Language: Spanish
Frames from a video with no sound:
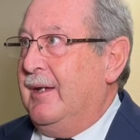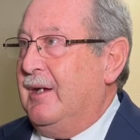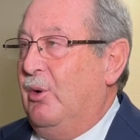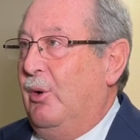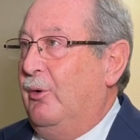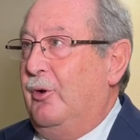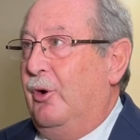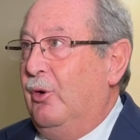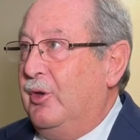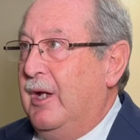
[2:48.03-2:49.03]
Y luego,
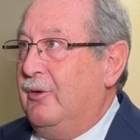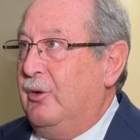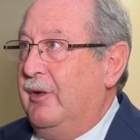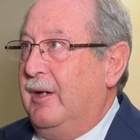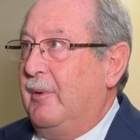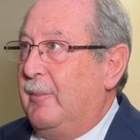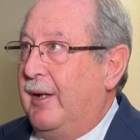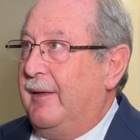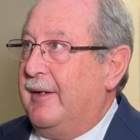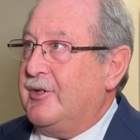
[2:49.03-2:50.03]
no contentos que llaman por
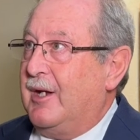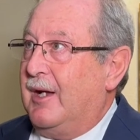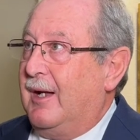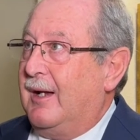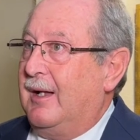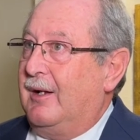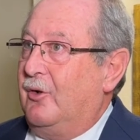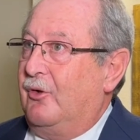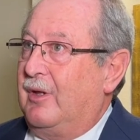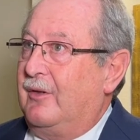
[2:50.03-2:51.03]
la derecha, ahora
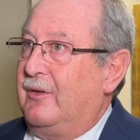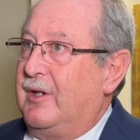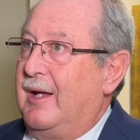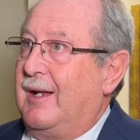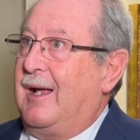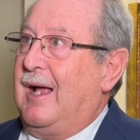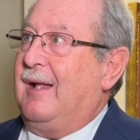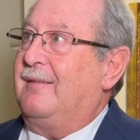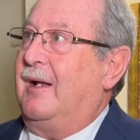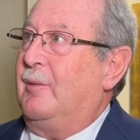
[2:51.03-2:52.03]
nos hacen llegar
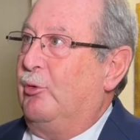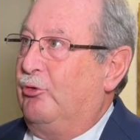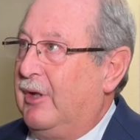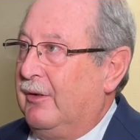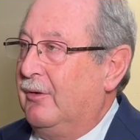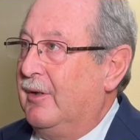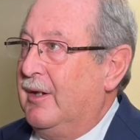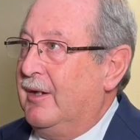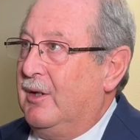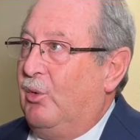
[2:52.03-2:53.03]
hasta el museo.
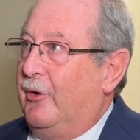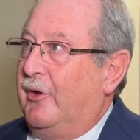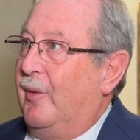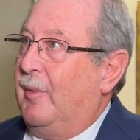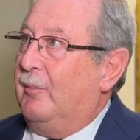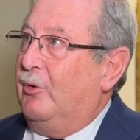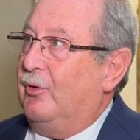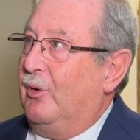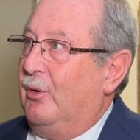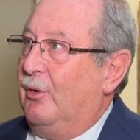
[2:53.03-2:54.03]
Y cuando llegamos al
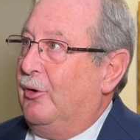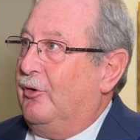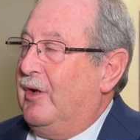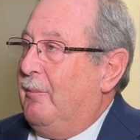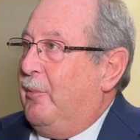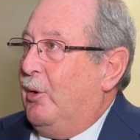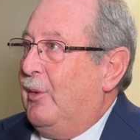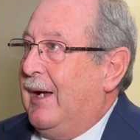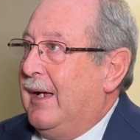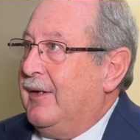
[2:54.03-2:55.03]
museo, luego nos tiran por
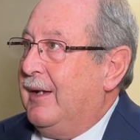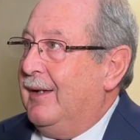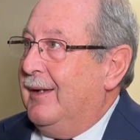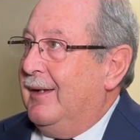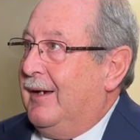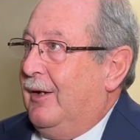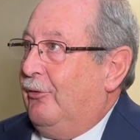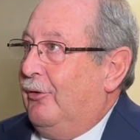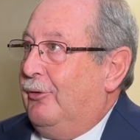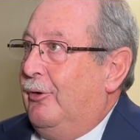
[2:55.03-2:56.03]
una calle que
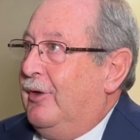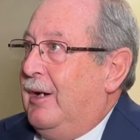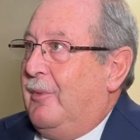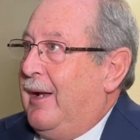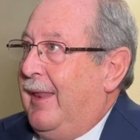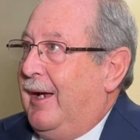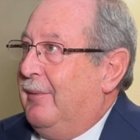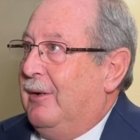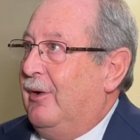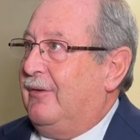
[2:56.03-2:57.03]
nosotros no tenemos nada que
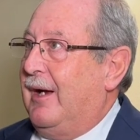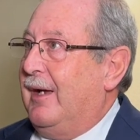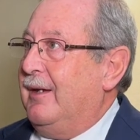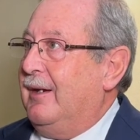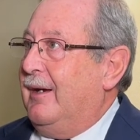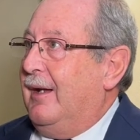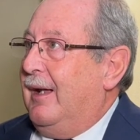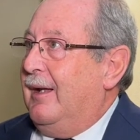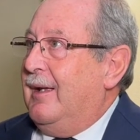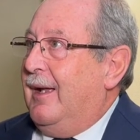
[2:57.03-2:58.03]
ver con esa calle, que es
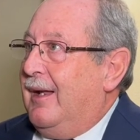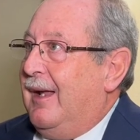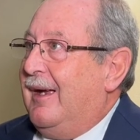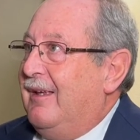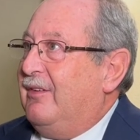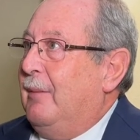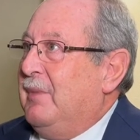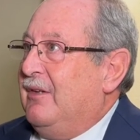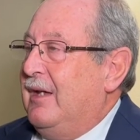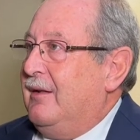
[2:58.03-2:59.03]
la, la calle San
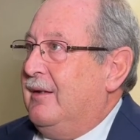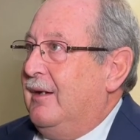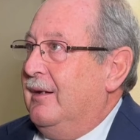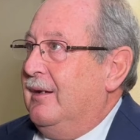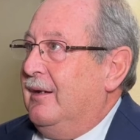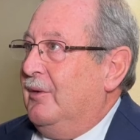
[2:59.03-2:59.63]
Vicente.